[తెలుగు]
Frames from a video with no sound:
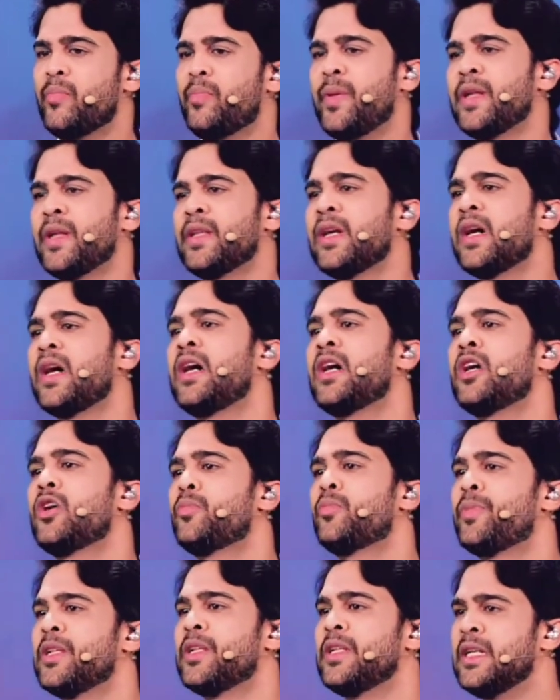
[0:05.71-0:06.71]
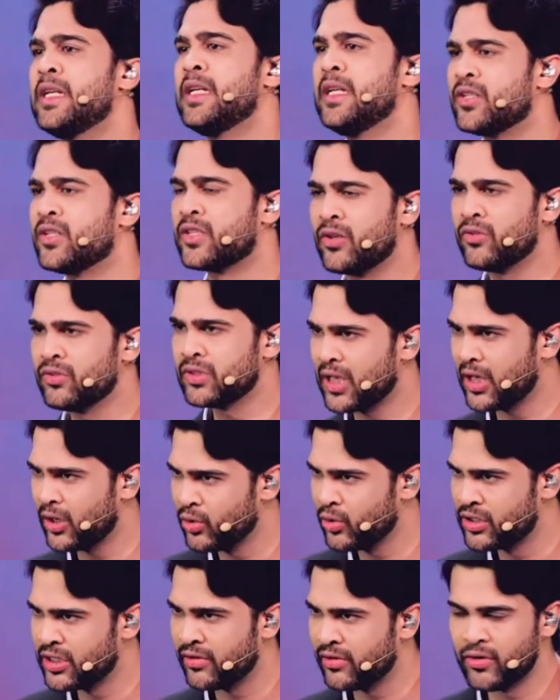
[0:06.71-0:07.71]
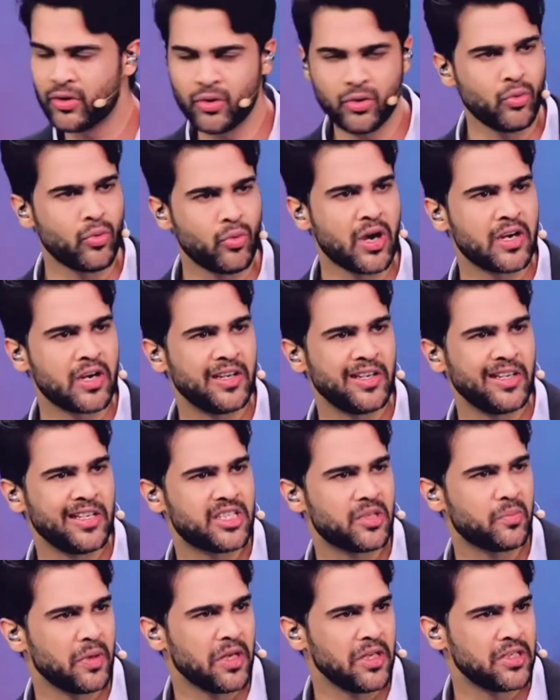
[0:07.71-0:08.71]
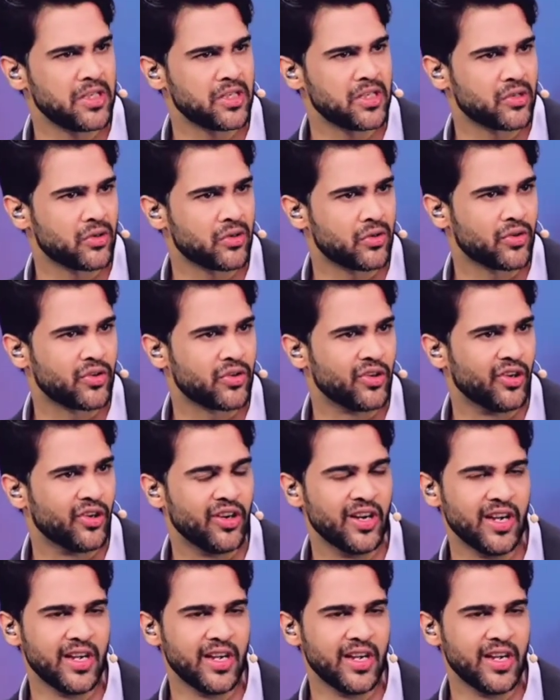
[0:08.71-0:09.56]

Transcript: పదహారు పదిహేడు సంవత్సరాలు వచ్చే వరకు వారిని డిసిప్లిన్ చేసావనుకో అనుకో